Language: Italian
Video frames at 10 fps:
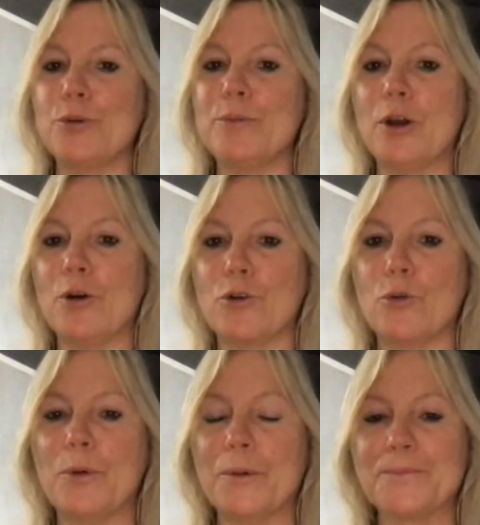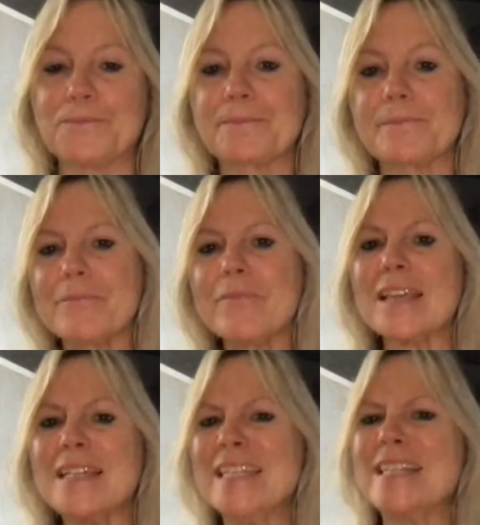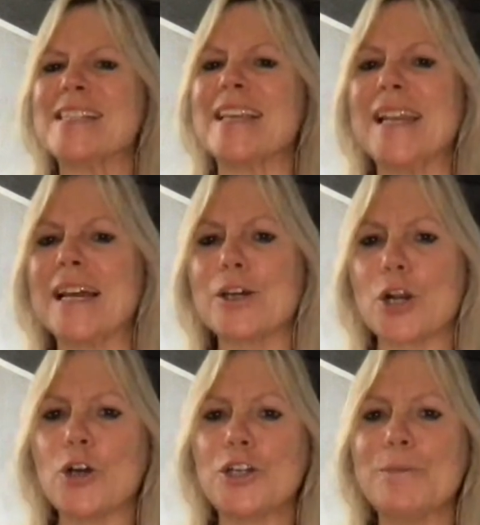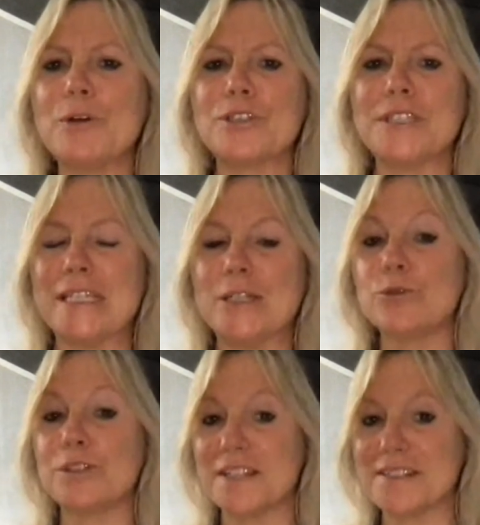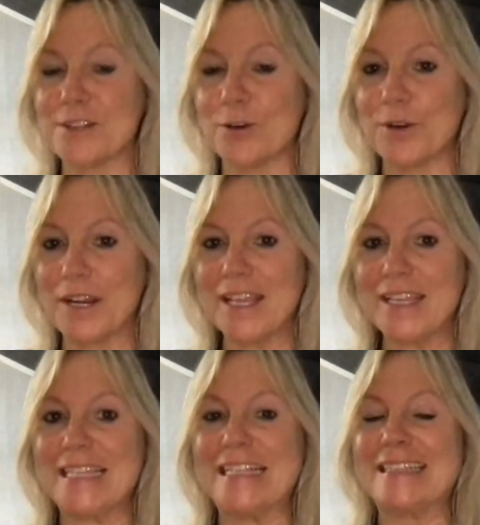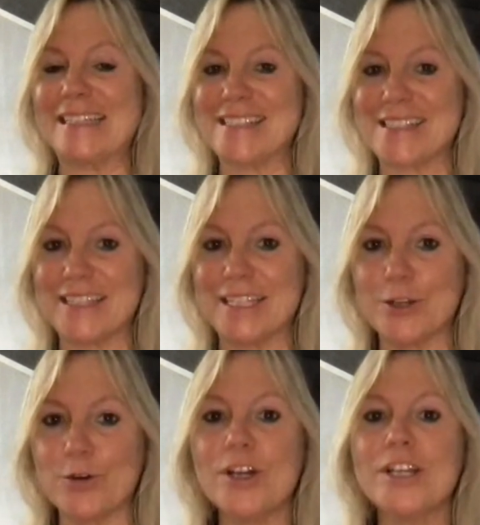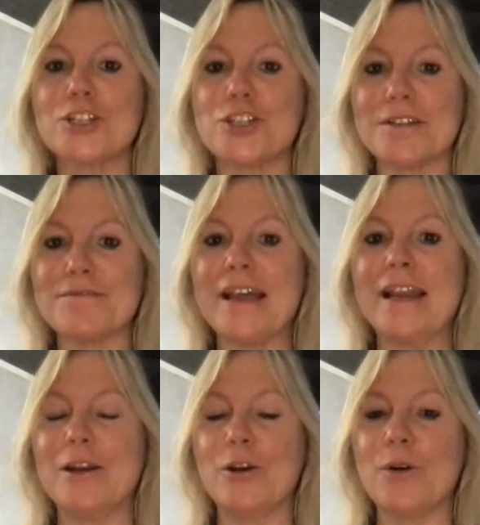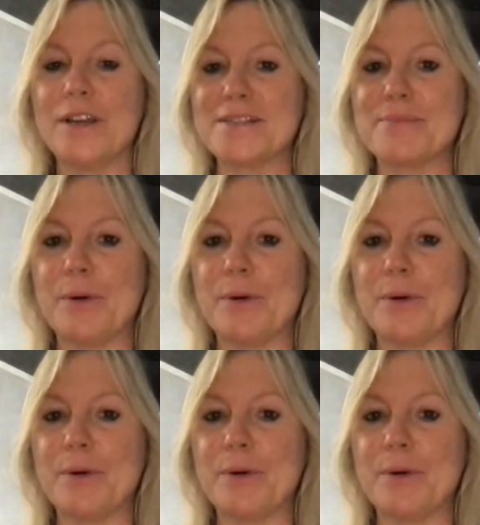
cui mi occupo. Nix è l'acronimo di nutrizione, intestino, cervello e